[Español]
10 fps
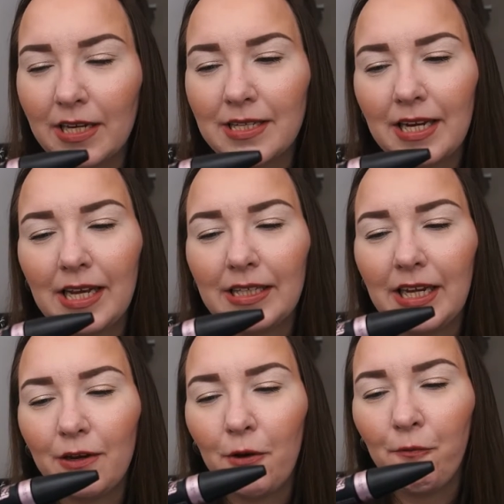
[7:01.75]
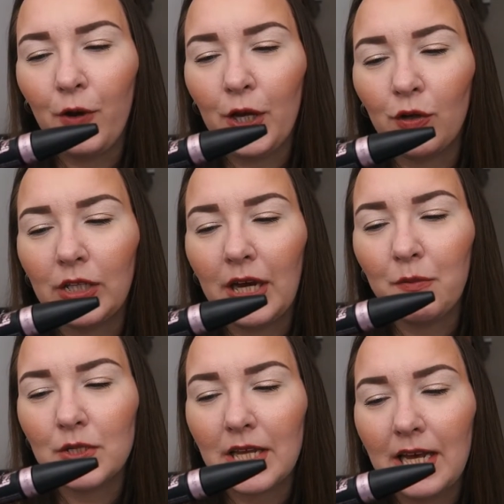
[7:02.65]
cerca del fuego,
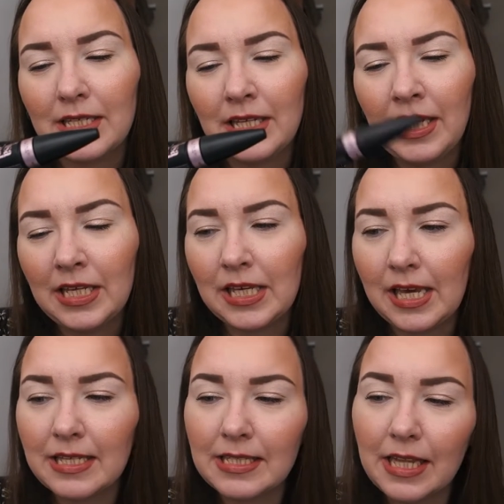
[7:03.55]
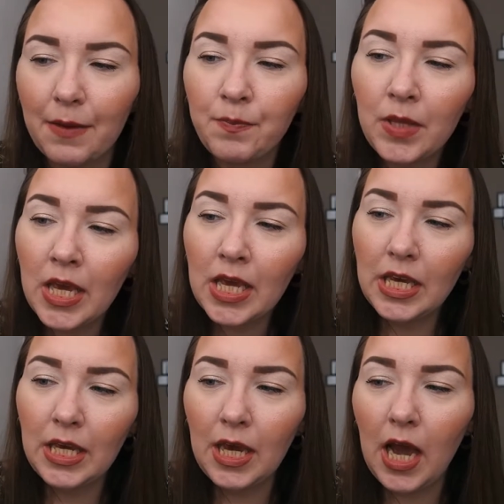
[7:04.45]
digamos así, y este,
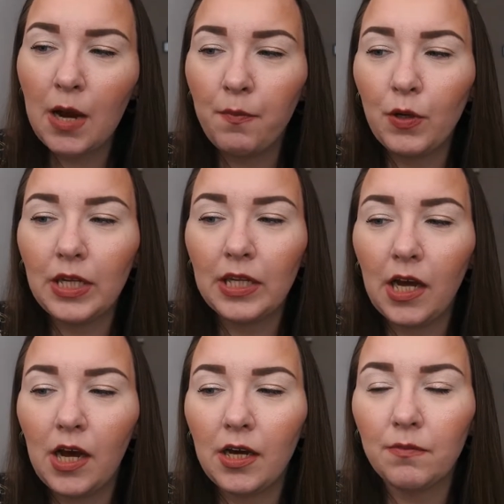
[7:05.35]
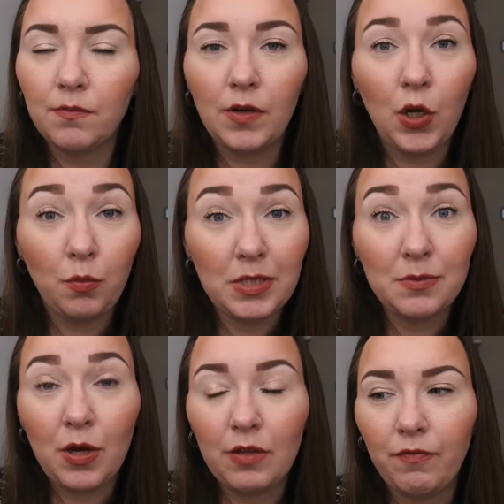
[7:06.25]
y ah, ponen lo
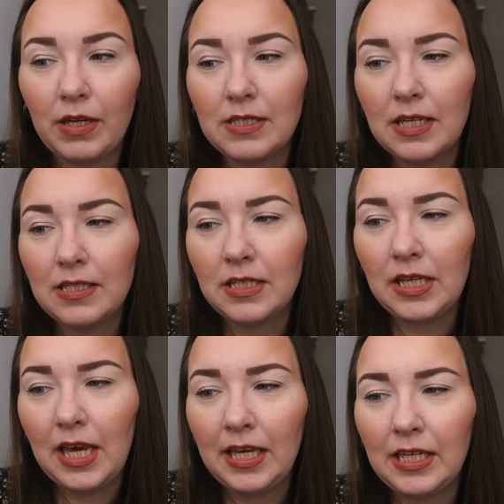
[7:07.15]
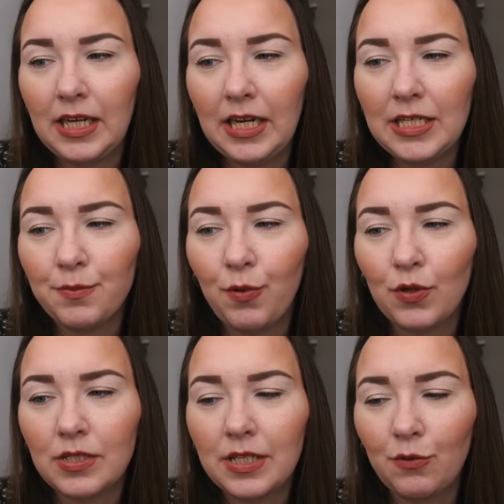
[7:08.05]
mismo en francés y en inglés
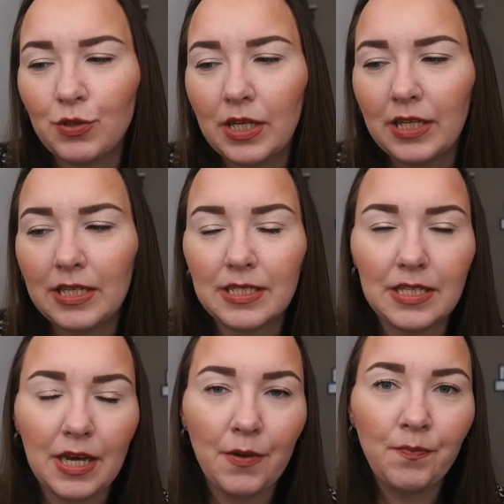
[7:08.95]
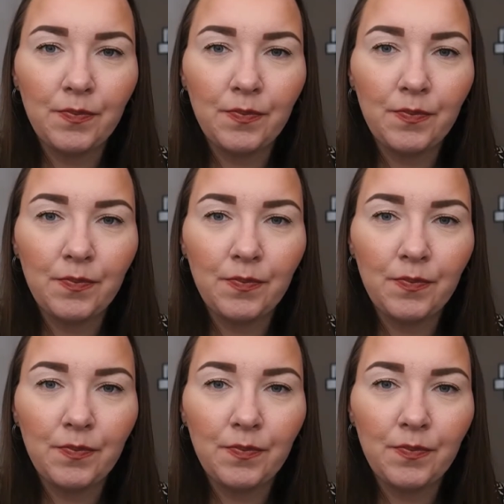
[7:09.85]
por si ustedes ah,